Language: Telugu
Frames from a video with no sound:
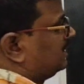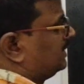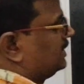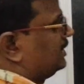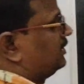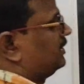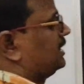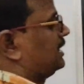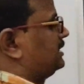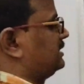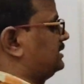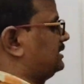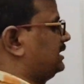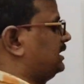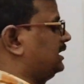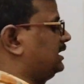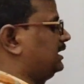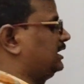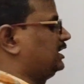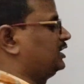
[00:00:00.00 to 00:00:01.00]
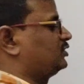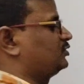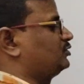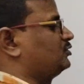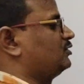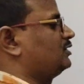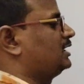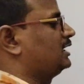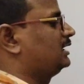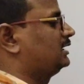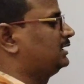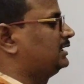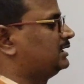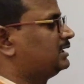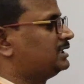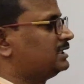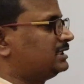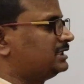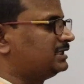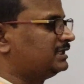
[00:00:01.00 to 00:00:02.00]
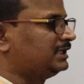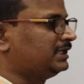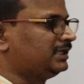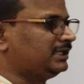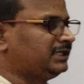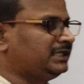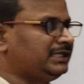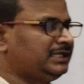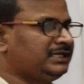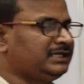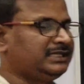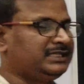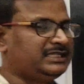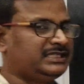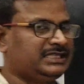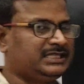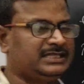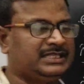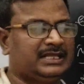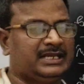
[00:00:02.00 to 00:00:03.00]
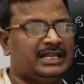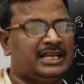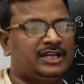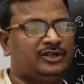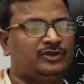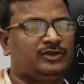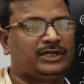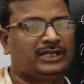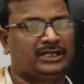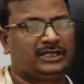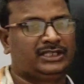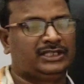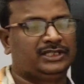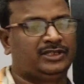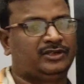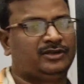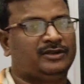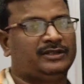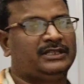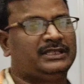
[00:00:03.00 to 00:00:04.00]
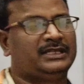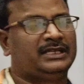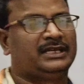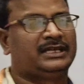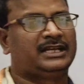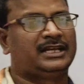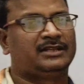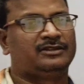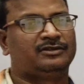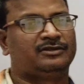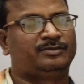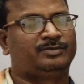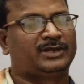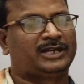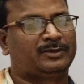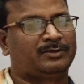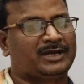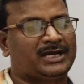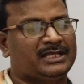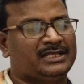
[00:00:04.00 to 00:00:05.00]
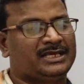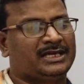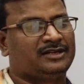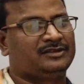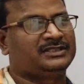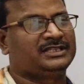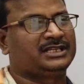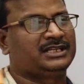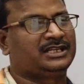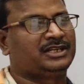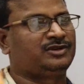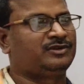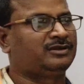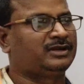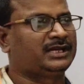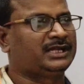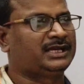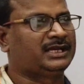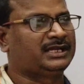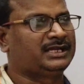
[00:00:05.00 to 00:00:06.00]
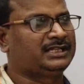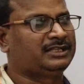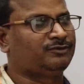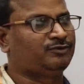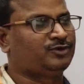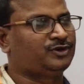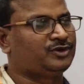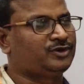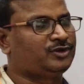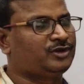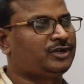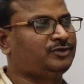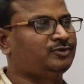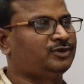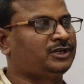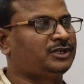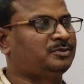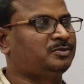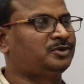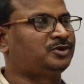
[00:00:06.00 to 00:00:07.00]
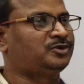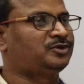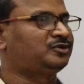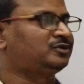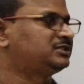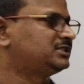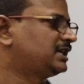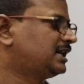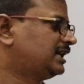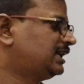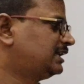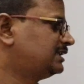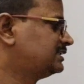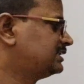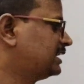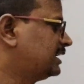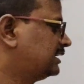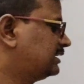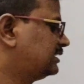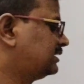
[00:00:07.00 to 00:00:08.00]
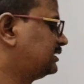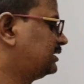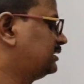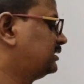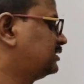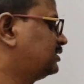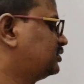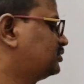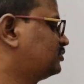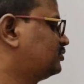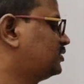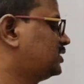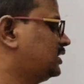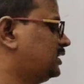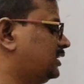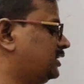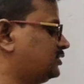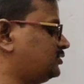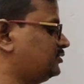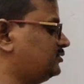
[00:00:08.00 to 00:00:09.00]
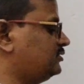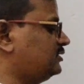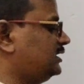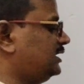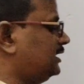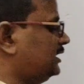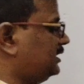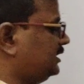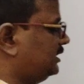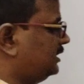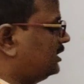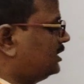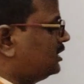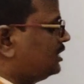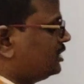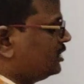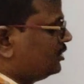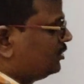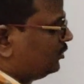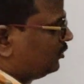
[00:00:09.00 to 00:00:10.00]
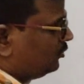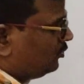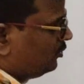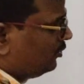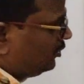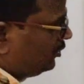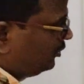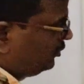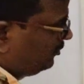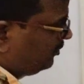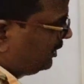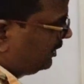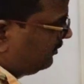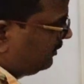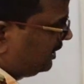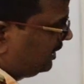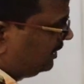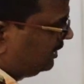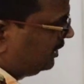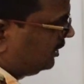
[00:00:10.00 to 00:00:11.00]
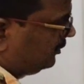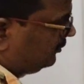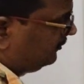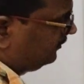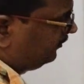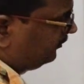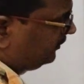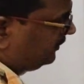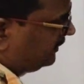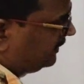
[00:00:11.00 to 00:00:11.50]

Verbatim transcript: ఈతను ఖచ్చితంగా నేర్చుకోవాలి ఈ నీటిని ఈత రాకుండా నీటిలో దిగరాదు ప్రమాదాలు జరగకుండా అంటే ఒడ్డులో ఉన్నప్పుడు చాలా జాగ్రత్తలు తీసుకోవాలి నెక్స్ట్ చూడండి రోడ్డు ప్రమాదాలు